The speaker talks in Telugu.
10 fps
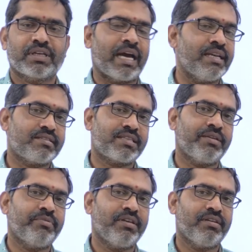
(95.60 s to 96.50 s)

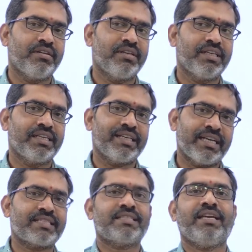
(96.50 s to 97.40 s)
కానిస్టేబుల్
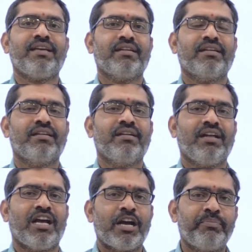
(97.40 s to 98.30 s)
ఎస్ఐ
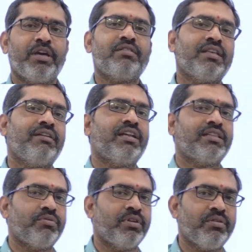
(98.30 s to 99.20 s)
అభ్యర్థులు
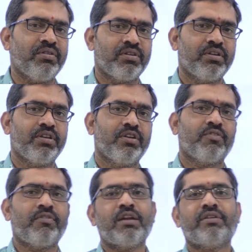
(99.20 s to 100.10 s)
ఎవరైతే ఉన్నారో
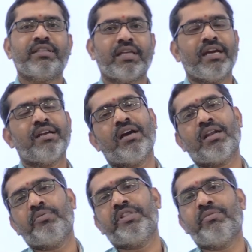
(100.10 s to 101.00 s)
వాళ్ళకి
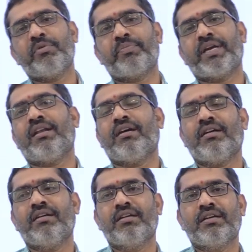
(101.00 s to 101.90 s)
తెలంగాణ ఉద్యమం పైన
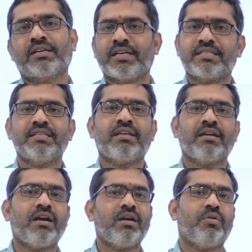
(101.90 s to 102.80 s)

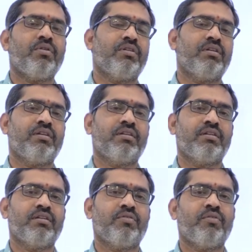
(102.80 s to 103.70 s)
ఖచ్చితంగా
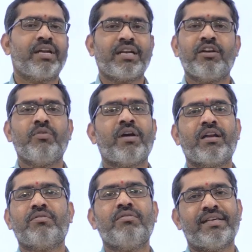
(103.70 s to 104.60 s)
ఒకటి రెండు
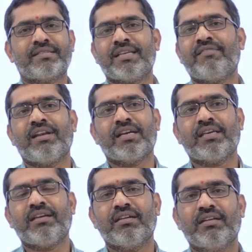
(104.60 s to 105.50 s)
మార్కులు ఎస్ఐ
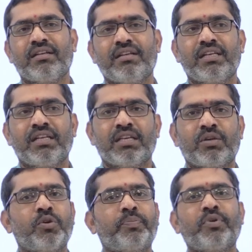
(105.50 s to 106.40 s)
వాళ్ళకి
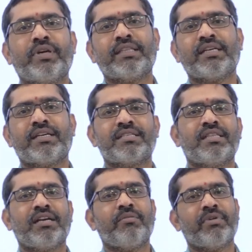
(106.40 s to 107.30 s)
గ్రూప్ టూకి అయితే
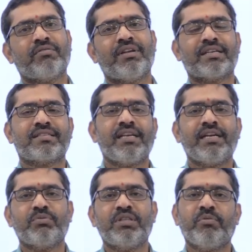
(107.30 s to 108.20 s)
ఖచ్చితంగా మనకు
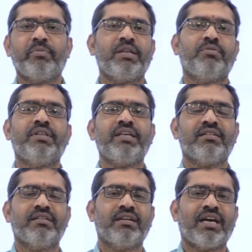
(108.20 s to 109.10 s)
నక్సలైట్ ఉద్యమం అనేది ఉంది
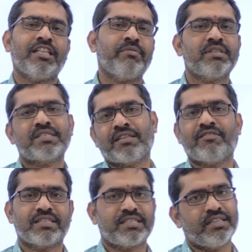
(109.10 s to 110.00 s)
అది మనం
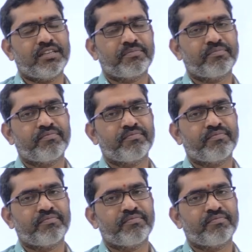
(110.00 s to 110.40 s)
చదవాల్సిందే